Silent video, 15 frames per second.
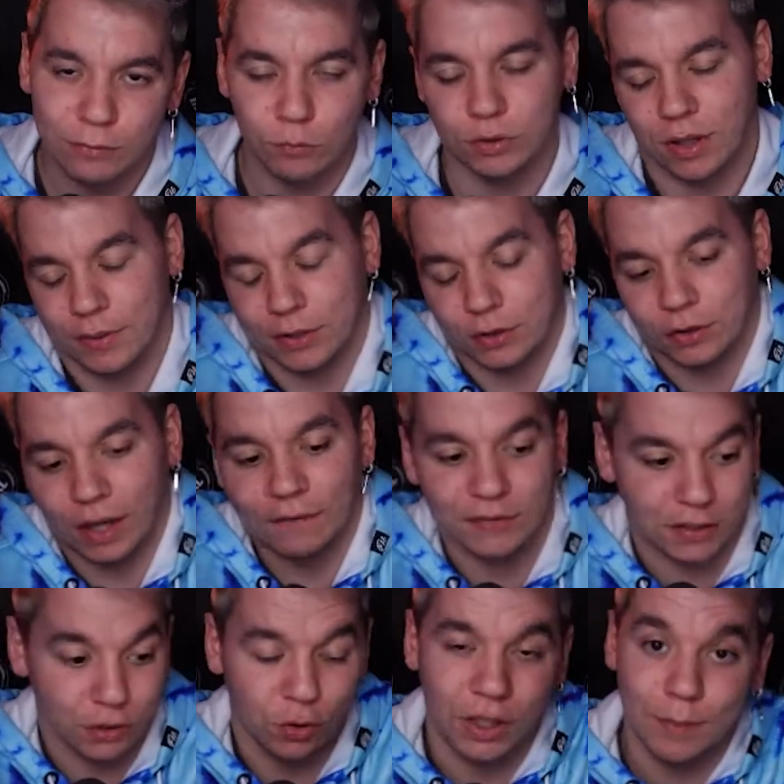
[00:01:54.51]
Bueno, a ver, no gratis,
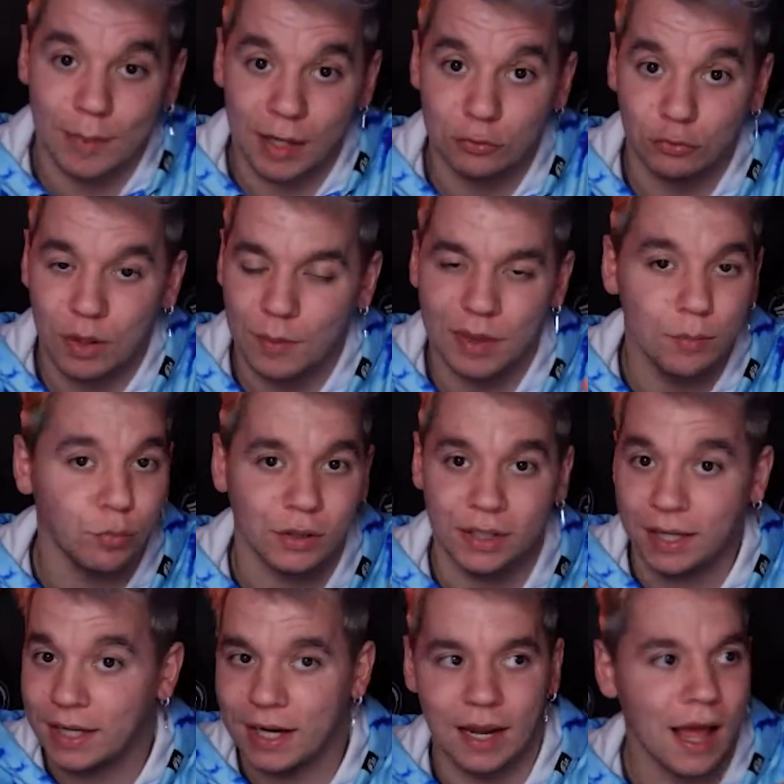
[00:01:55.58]
sino que la pagas una vez y puedes
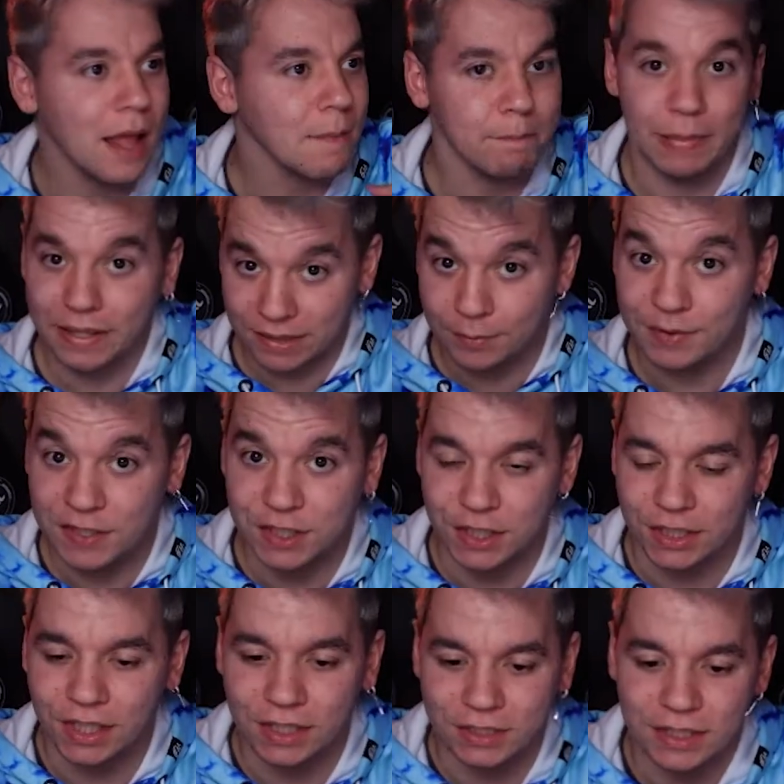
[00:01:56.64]
rellenarla 20 veces si
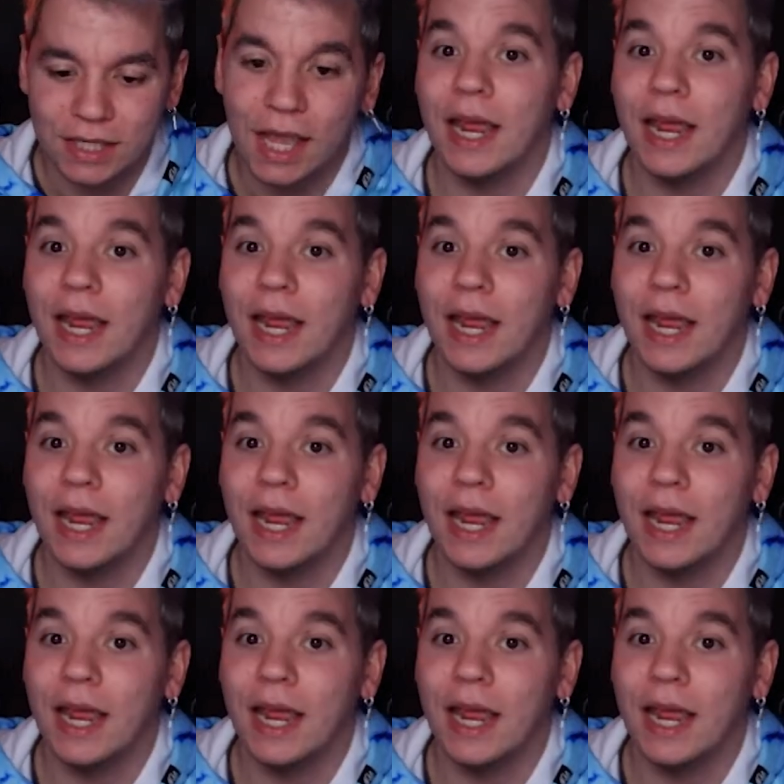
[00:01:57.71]
quieres.